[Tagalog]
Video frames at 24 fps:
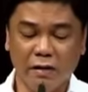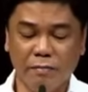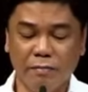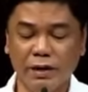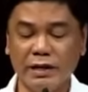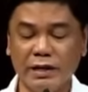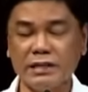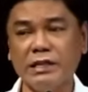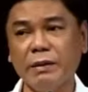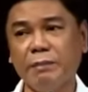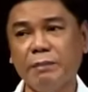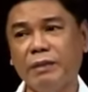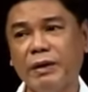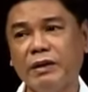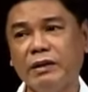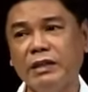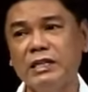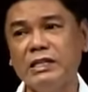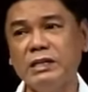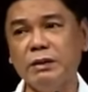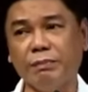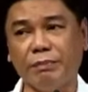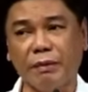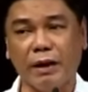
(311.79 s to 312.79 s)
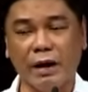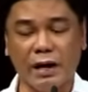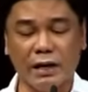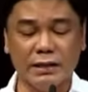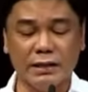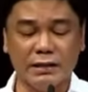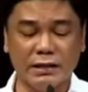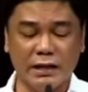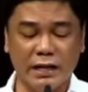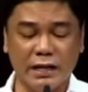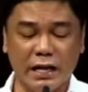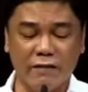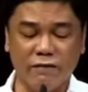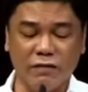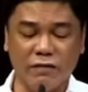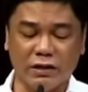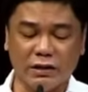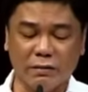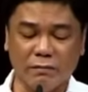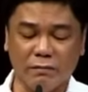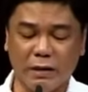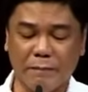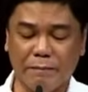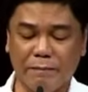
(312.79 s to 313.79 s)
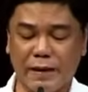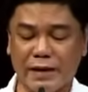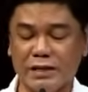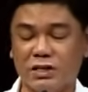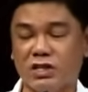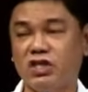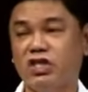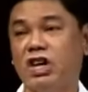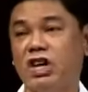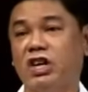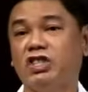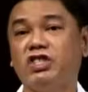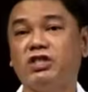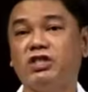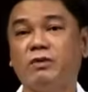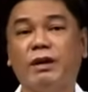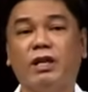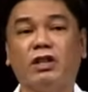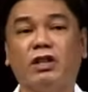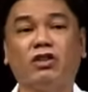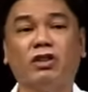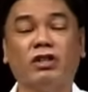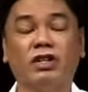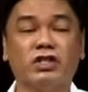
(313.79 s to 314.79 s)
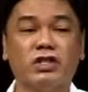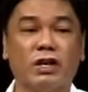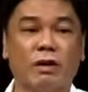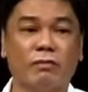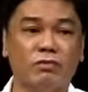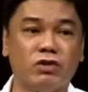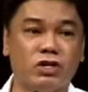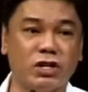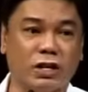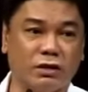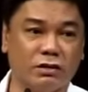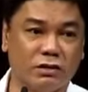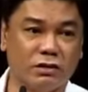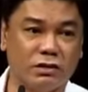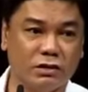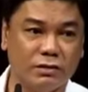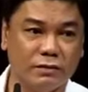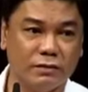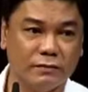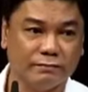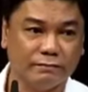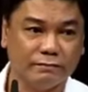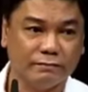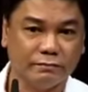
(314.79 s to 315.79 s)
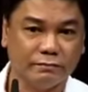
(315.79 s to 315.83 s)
Because the participants inevitably pass judgment on the subject